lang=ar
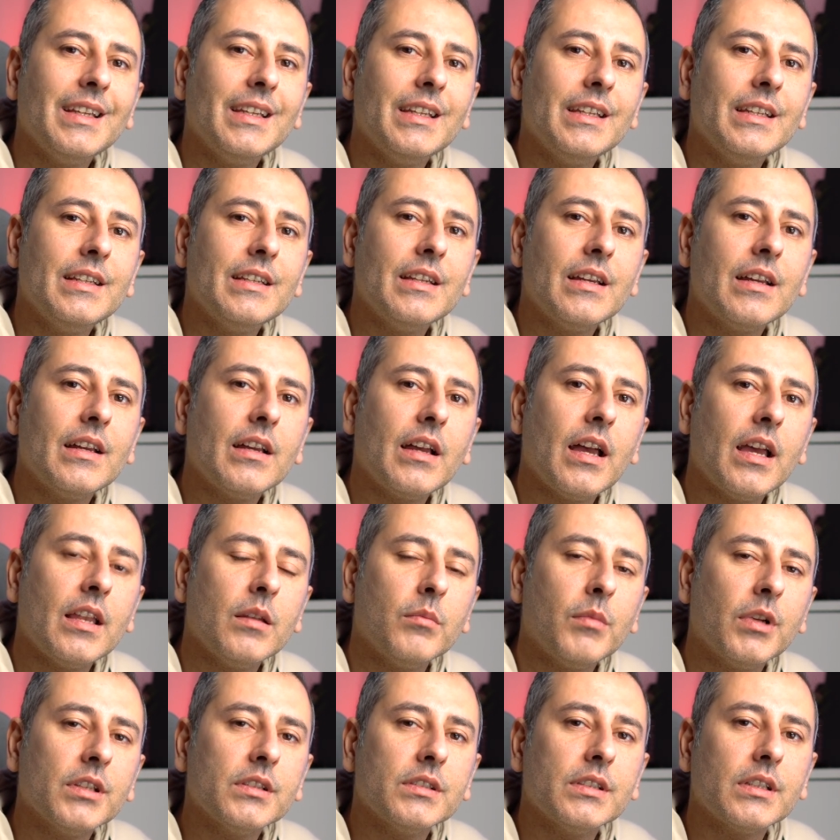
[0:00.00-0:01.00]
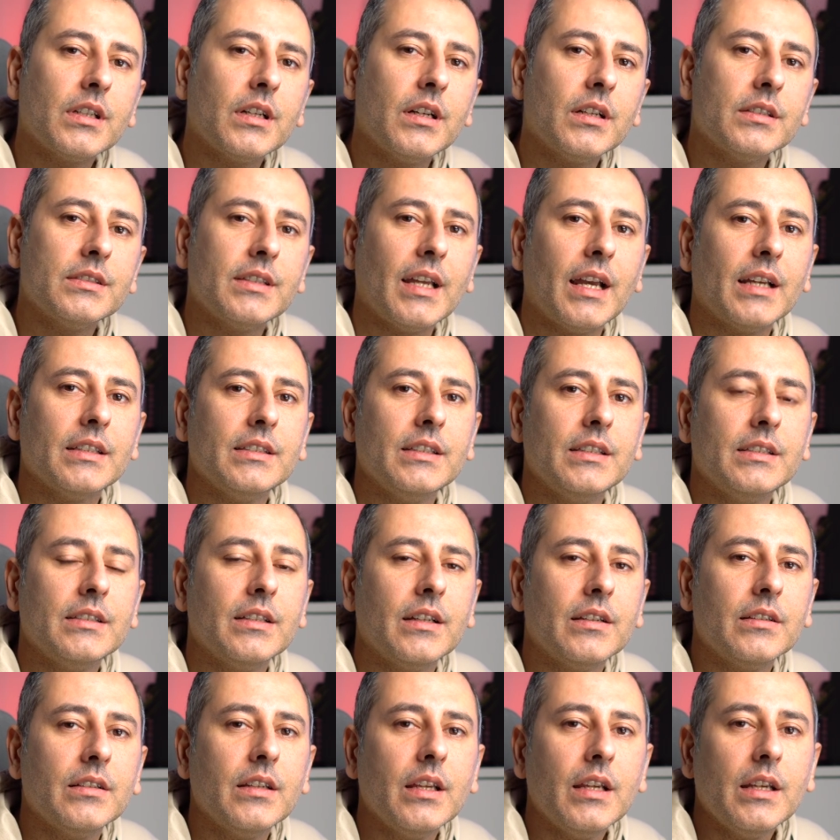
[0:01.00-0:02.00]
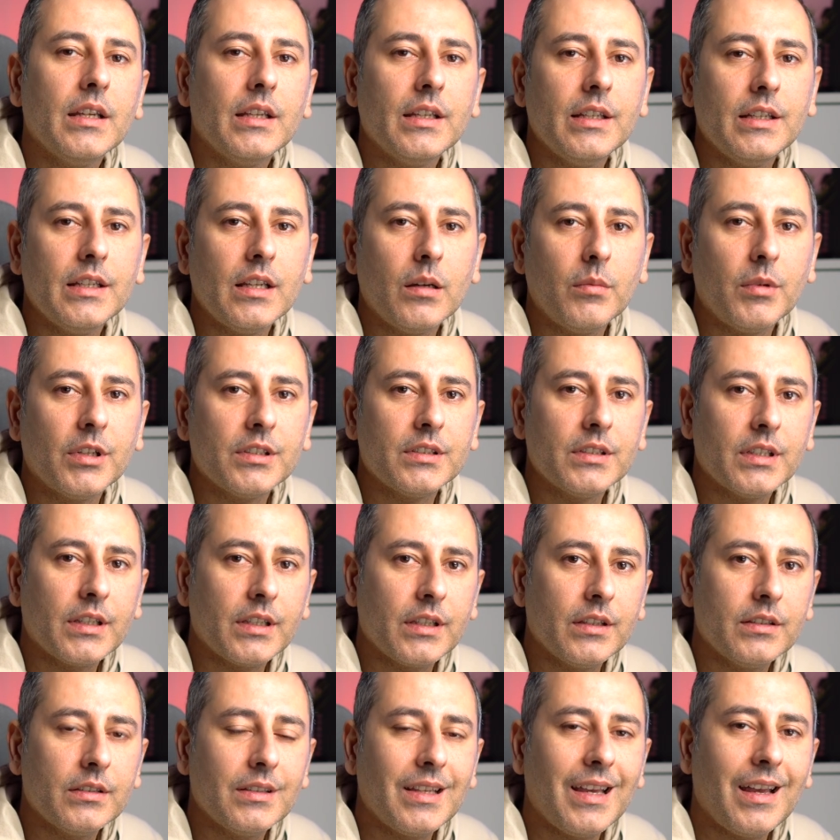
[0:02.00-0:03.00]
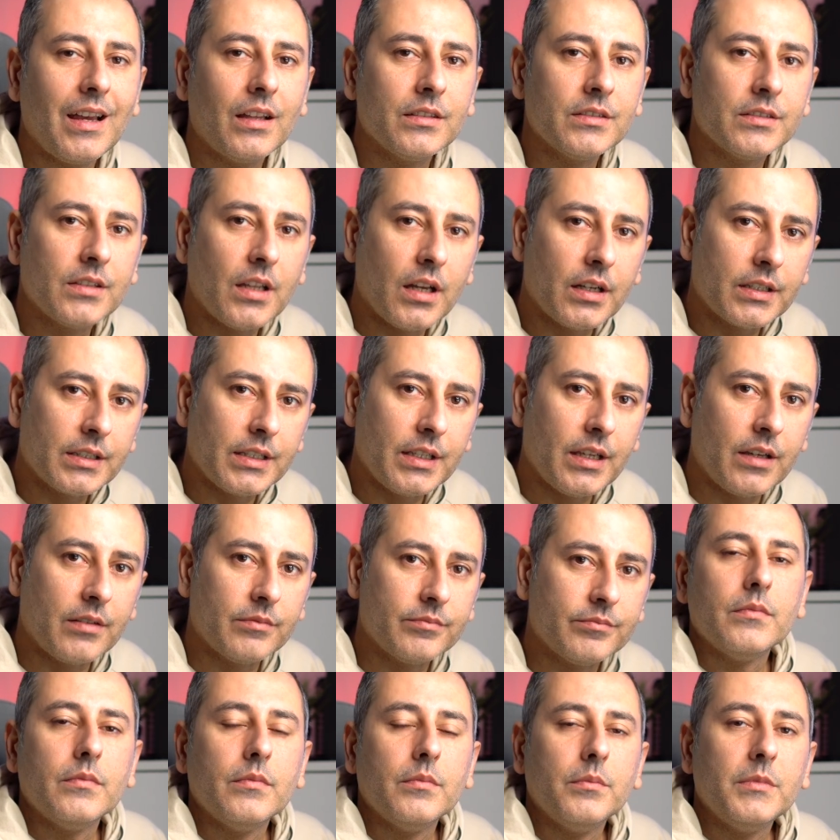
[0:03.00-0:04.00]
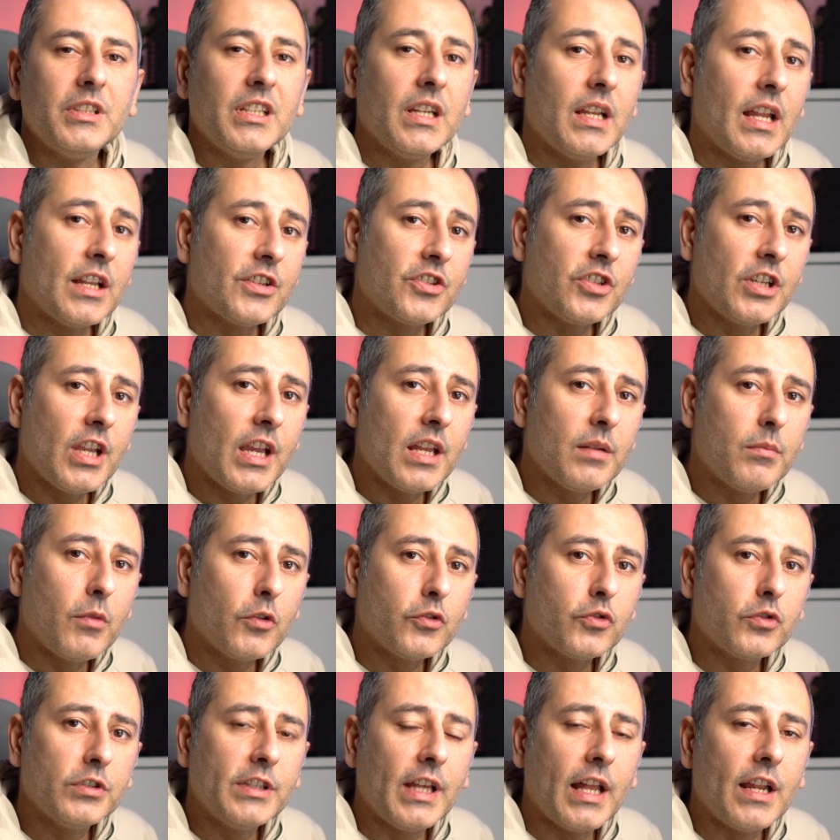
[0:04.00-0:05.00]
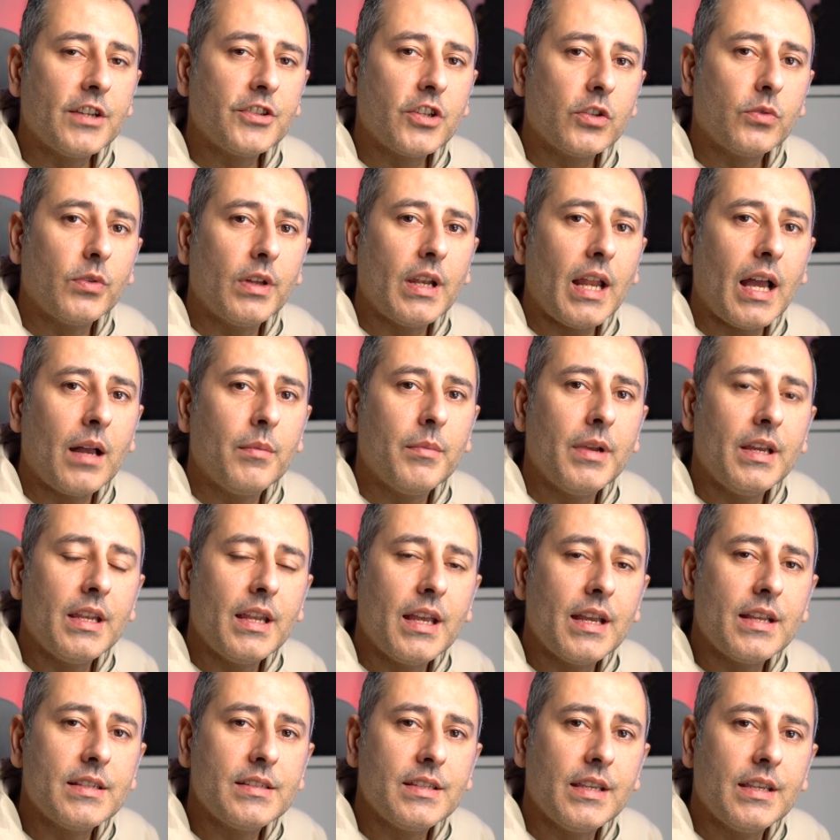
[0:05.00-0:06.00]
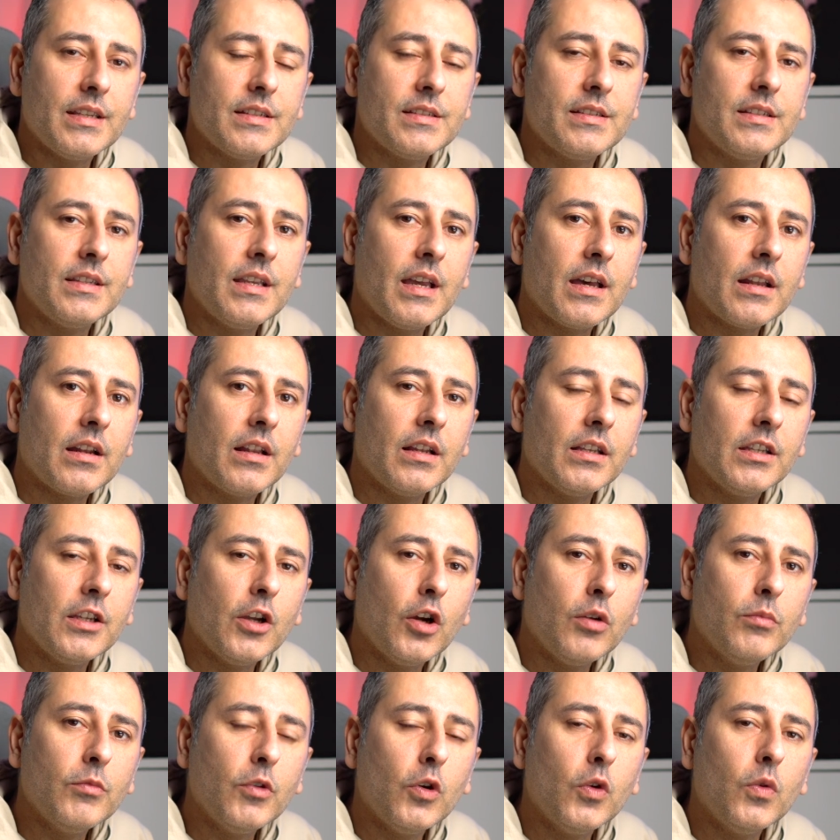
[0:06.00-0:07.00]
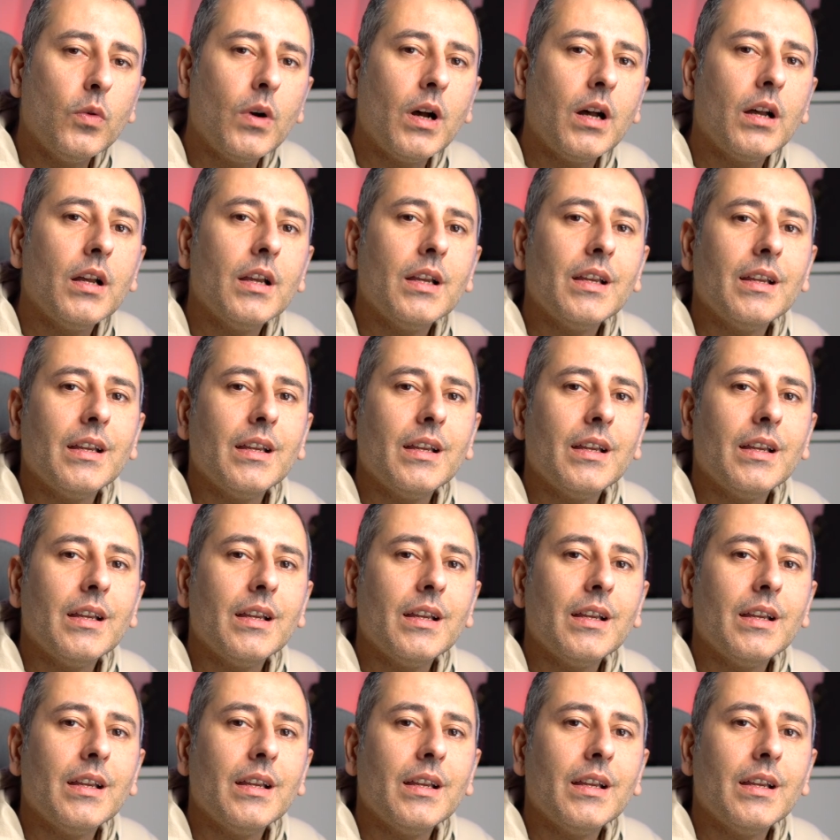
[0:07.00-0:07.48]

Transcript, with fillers: إلى المنطقة تحديدا إلى منطقة أنطاكيا من الأشياء الموجودة على جدول أعمال هذه الزيارة اليوم هو